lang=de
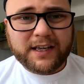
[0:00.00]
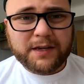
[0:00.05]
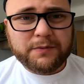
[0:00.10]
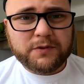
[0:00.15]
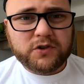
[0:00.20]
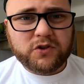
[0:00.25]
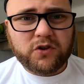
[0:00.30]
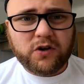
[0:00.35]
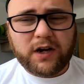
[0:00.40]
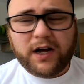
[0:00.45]

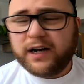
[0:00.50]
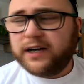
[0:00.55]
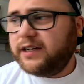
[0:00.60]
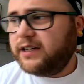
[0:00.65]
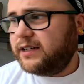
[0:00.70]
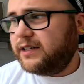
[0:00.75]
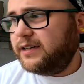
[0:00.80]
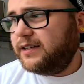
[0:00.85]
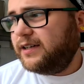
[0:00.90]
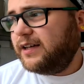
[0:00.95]
Gibt es noch
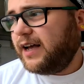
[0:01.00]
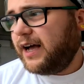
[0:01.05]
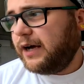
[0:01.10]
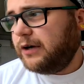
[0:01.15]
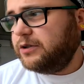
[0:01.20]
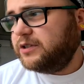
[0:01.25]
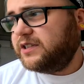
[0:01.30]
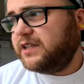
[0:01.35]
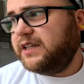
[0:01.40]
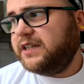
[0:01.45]
andere
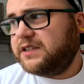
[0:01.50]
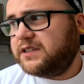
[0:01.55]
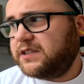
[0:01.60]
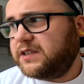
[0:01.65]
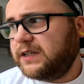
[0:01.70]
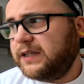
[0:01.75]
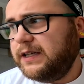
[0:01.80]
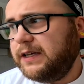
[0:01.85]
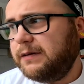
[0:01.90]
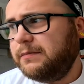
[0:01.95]
außer
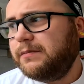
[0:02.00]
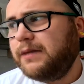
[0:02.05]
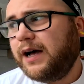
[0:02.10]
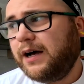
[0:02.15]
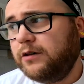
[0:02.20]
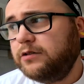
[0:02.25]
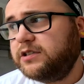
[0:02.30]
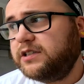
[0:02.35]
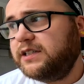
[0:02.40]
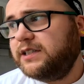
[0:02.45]
Extrem,
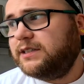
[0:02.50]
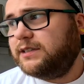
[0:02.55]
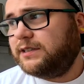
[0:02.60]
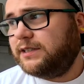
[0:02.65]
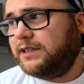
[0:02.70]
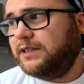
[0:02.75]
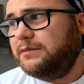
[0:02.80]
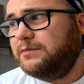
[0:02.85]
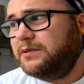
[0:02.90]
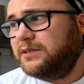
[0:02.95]
außer
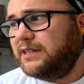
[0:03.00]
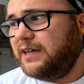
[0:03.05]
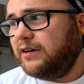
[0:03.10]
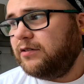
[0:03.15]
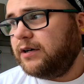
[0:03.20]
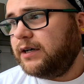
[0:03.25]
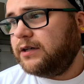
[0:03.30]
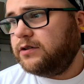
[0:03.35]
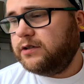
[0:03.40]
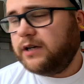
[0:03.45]
Extrem
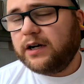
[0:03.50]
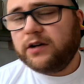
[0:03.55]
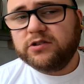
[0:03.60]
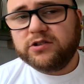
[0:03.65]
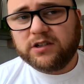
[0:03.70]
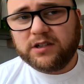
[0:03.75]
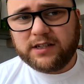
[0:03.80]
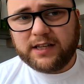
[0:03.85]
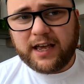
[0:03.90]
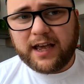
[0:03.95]
Sauer und
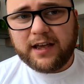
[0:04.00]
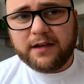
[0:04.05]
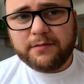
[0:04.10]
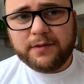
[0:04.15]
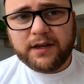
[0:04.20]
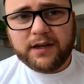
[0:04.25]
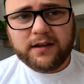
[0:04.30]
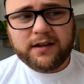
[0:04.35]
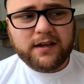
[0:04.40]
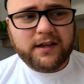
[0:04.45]
außer
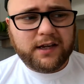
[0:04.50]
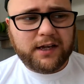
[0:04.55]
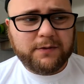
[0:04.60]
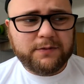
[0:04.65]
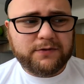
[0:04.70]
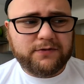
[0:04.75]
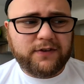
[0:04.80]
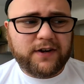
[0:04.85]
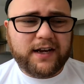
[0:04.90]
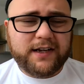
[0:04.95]
Gaming?
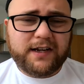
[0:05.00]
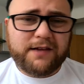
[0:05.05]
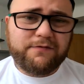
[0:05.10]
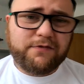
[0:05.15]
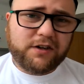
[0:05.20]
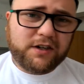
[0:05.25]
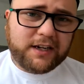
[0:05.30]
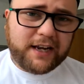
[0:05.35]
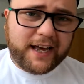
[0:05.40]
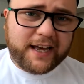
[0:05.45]
Gibt es vielleicht
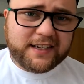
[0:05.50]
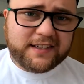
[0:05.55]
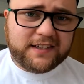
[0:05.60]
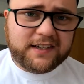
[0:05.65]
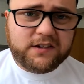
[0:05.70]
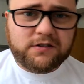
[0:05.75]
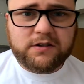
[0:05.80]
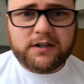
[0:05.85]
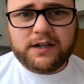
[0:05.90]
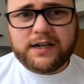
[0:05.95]
einfach
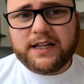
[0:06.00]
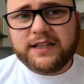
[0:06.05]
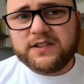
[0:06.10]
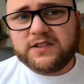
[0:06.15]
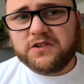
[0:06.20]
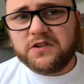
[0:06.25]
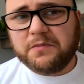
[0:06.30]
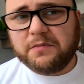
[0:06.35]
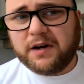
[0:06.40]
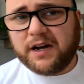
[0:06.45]
Classic oder
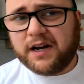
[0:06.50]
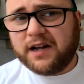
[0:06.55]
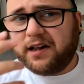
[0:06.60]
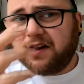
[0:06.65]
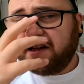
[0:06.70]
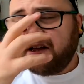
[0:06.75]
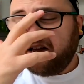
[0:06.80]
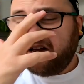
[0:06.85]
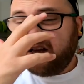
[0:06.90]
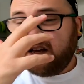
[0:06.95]
ganz
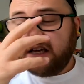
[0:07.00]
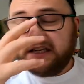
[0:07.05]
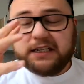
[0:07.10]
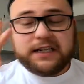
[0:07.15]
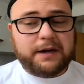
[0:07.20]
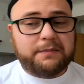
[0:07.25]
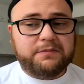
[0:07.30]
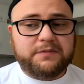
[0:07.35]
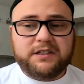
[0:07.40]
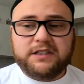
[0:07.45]
normal?
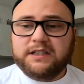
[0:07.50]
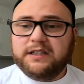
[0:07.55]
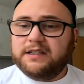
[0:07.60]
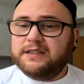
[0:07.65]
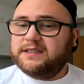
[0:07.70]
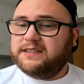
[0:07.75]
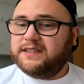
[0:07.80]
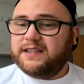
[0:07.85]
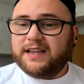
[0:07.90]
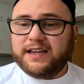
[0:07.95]
Ich habe die
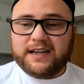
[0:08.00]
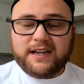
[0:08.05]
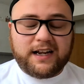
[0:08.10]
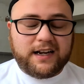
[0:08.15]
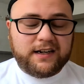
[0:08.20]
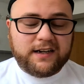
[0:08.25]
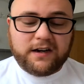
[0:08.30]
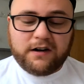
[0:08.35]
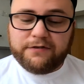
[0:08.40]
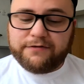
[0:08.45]
gesehen,
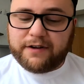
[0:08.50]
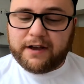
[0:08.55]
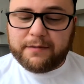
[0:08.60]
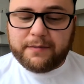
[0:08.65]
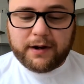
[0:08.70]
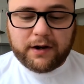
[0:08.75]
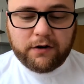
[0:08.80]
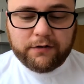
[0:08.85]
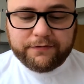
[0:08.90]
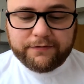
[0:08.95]
alle auf
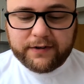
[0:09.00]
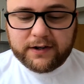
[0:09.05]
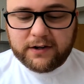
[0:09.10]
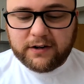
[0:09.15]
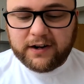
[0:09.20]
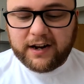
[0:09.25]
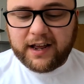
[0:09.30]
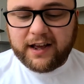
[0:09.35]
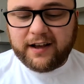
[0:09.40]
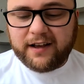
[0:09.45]
einem Haufen hin
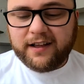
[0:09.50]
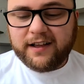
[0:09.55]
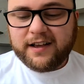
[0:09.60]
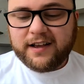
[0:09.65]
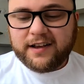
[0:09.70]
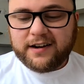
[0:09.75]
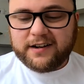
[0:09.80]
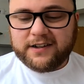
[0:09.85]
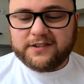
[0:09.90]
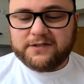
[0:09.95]
und her.
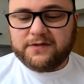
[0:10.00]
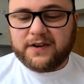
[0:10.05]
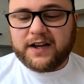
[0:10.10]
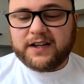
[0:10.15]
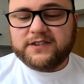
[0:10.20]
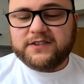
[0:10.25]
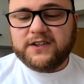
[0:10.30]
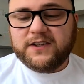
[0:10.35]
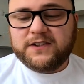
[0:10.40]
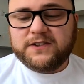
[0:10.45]
Das
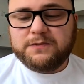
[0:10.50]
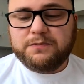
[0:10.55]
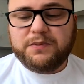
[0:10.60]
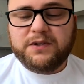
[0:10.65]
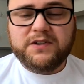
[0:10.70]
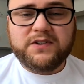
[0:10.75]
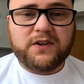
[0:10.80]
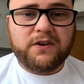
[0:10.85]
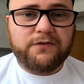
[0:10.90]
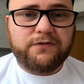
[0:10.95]
war's jetzt.
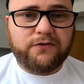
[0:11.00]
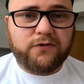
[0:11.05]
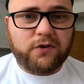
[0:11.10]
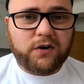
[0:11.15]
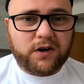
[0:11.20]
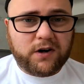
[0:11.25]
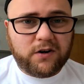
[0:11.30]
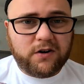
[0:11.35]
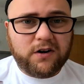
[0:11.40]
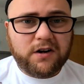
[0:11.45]
Peace out,
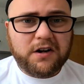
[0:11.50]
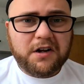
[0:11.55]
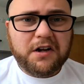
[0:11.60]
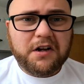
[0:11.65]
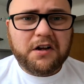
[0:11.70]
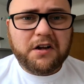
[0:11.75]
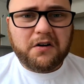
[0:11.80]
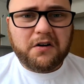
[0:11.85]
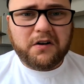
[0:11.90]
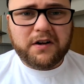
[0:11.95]
Vorhaut.
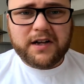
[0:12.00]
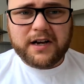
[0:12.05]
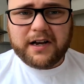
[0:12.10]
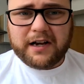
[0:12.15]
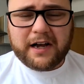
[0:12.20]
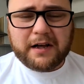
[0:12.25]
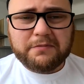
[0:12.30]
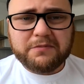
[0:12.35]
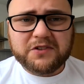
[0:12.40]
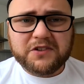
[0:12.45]
Euer
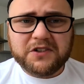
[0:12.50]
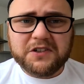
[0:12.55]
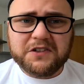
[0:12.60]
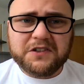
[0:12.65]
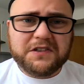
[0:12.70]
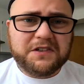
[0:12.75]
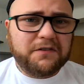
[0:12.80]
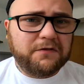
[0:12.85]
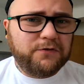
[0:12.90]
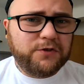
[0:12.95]

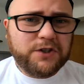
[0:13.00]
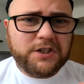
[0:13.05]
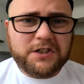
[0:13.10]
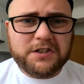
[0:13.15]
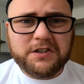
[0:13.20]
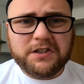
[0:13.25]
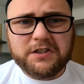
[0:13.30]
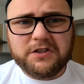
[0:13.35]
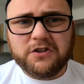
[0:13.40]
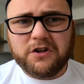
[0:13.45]
Ramses würde
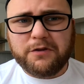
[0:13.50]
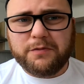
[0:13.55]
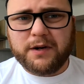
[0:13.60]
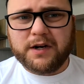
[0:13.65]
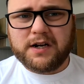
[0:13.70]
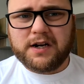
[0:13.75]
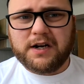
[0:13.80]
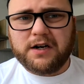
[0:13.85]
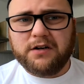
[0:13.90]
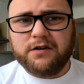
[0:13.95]
ich nicht
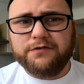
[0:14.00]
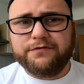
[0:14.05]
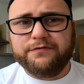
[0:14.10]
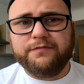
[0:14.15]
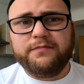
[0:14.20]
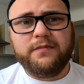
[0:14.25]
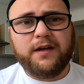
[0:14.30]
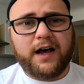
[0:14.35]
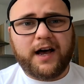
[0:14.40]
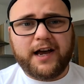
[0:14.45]
nochmal
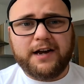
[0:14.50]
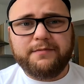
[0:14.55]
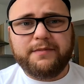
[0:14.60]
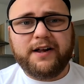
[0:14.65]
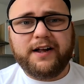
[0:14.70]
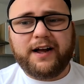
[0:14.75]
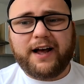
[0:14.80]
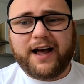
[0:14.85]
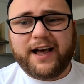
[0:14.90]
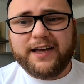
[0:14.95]
kaufen.
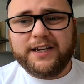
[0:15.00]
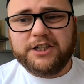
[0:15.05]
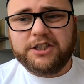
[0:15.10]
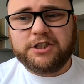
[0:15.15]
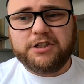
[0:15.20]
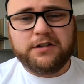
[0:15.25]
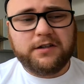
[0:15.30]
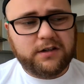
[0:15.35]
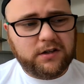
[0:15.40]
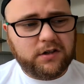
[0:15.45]
Einmal
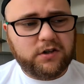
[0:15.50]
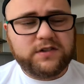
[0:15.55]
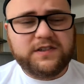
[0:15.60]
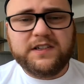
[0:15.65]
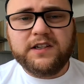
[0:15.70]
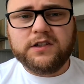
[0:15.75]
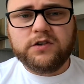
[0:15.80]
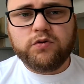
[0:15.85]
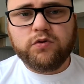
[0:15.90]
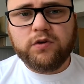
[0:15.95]
reicht.
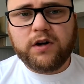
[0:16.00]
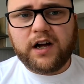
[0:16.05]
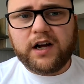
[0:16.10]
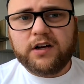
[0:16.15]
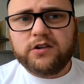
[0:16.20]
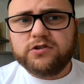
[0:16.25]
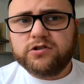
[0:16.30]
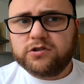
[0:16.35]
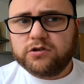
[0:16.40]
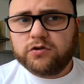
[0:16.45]
Sieht cool
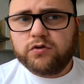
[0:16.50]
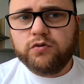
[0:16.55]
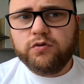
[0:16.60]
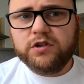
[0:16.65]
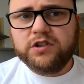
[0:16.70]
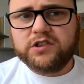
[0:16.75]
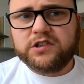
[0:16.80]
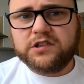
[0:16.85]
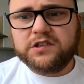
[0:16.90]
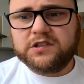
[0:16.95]
aus,
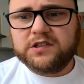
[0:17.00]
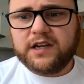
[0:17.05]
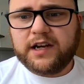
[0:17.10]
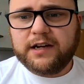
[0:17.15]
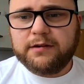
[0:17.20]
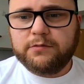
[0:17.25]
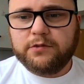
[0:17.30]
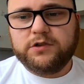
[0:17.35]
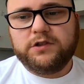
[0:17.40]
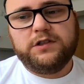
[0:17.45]
cooles
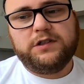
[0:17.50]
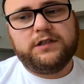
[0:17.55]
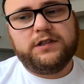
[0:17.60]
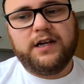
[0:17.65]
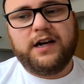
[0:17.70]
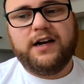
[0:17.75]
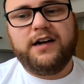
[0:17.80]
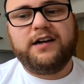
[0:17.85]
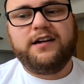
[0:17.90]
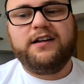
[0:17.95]
Design, muss ich
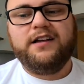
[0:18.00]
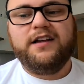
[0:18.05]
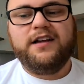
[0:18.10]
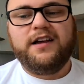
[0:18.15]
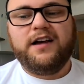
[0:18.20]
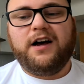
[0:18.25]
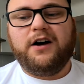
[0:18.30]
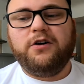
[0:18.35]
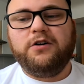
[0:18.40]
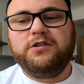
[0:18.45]
sagen.
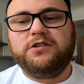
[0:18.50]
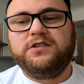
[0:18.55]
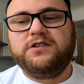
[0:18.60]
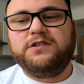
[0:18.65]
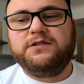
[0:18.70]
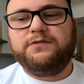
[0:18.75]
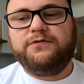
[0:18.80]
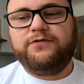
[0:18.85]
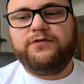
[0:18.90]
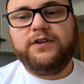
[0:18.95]
Auch
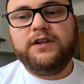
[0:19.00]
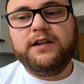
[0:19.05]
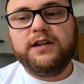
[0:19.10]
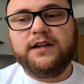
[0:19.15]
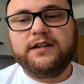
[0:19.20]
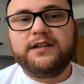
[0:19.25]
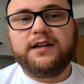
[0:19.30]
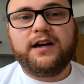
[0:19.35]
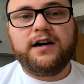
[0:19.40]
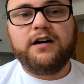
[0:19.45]
das Vieh
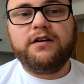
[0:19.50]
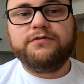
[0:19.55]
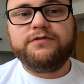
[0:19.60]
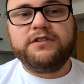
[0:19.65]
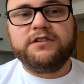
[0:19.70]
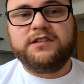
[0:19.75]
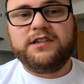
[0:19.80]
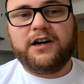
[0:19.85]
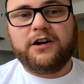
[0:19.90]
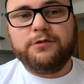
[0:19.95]
da drauf,
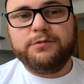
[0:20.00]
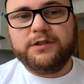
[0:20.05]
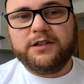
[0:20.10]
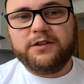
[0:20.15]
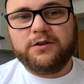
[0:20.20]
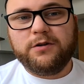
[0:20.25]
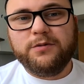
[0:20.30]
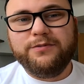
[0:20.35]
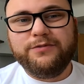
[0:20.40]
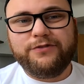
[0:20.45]
die Taube, die
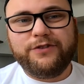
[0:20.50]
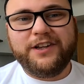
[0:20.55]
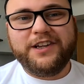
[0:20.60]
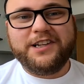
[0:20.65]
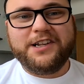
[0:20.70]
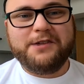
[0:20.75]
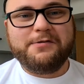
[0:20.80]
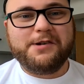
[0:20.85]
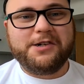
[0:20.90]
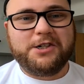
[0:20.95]
da
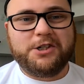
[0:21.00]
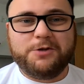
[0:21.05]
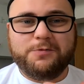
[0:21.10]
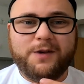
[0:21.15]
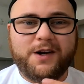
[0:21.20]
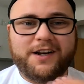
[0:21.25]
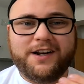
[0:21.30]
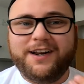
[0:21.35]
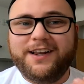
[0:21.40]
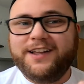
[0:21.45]
rumfliegt, aber
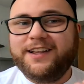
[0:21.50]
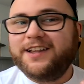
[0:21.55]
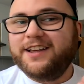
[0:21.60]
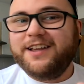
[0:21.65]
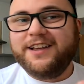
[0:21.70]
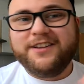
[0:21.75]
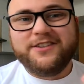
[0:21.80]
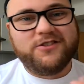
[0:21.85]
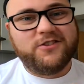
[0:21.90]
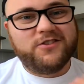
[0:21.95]
geschmacklich,
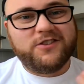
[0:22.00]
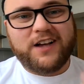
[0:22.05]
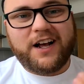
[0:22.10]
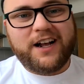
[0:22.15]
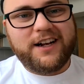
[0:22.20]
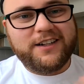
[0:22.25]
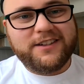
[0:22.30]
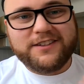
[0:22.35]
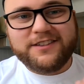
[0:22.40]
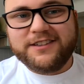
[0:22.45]
es ist
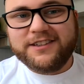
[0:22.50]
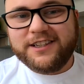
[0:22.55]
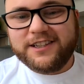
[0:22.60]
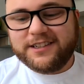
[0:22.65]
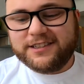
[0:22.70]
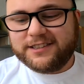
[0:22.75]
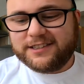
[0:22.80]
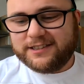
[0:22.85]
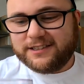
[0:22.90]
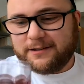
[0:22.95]
alles
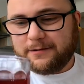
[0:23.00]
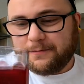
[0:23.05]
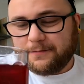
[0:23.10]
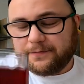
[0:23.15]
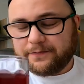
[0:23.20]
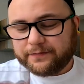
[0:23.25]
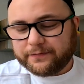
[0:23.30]
nix.